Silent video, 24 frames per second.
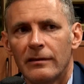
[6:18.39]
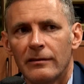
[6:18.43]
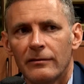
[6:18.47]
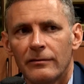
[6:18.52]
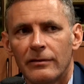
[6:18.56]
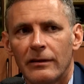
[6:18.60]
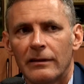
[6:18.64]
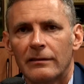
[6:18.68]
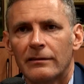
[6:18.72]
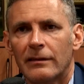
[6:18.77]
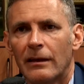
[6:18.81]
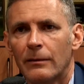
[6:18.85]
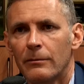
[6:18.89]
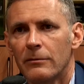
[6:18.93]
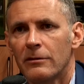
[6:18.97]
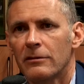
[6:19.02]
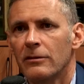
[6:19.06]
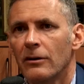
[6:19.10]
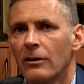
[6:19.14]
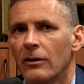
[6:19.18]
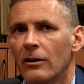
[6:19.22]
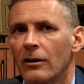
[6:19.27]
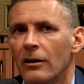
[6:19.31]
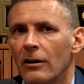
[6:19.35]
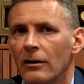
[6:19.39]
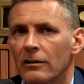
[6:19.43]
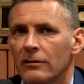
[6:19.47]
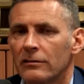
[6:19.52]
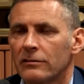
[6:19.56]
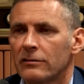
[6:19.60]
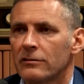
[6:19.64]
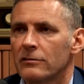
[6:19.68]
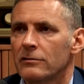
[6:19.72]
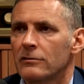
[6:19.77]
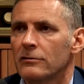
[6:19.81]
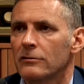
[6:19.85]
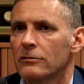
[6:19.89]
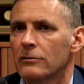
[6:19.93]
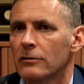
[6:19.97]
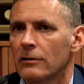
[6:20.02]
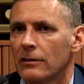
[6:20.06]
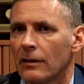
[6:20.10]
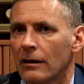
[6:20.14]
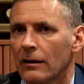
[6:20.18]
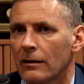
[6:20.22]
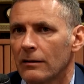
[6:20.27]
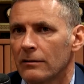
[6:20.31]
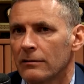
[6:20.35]
wracamy do struktury
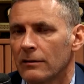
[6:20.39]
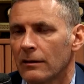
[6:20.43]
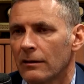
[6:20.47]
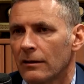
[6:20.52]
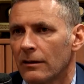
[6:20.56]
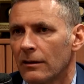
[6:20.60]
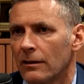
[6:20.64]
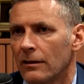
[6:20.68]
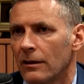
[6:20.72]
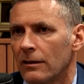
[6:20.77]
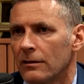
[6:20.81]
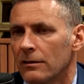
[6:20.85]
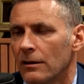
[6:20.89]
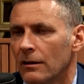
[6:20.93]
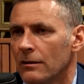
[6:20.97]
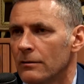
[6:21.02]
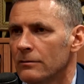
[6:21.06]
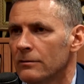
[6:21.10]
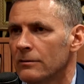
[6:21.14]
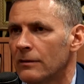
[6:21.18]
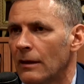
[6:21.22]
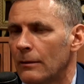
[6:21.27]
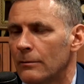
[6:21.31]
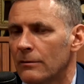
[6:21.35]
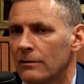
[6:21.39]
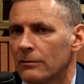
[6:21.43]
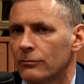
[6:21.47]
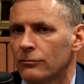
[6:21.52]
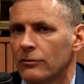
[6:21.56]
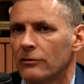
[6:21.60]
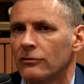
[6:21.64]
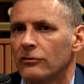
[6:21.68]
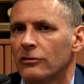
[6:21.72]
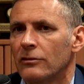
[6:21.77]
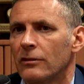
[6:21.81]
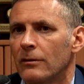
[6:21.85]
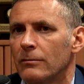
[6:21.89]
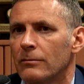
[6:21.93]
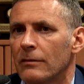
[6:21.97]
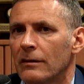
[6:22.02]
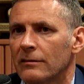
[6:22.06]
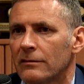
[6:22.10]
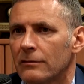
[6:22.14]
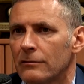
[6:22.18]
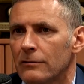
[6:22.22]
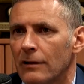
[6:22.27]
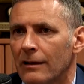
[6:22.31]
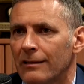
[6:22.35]
tak, takiej, jaką znamy sprzed
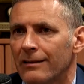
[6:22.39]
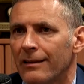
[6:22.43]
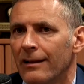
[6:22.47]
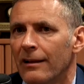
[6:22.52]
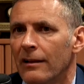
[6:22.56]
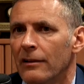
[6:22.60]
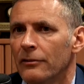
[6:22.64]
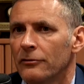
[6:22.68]
17 lat.